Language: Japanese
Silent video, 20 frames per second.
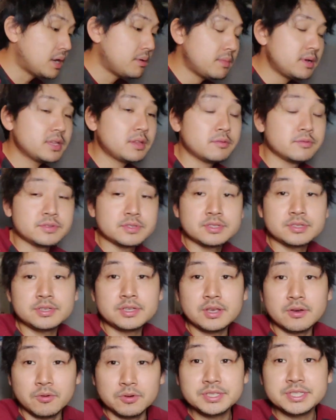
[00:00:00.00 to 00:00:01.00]
まあまあ、でも普通
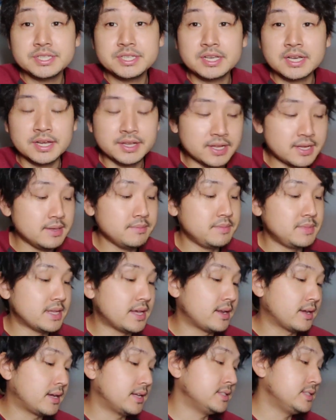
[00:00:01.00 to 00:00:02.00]
に美味しいかな、み
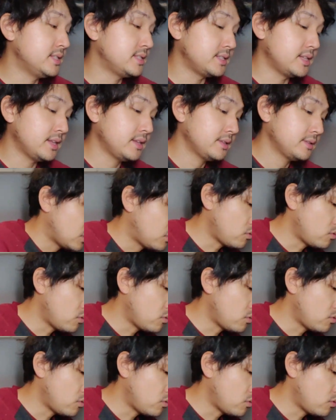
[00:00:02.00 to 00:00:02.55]
たいな感じですね。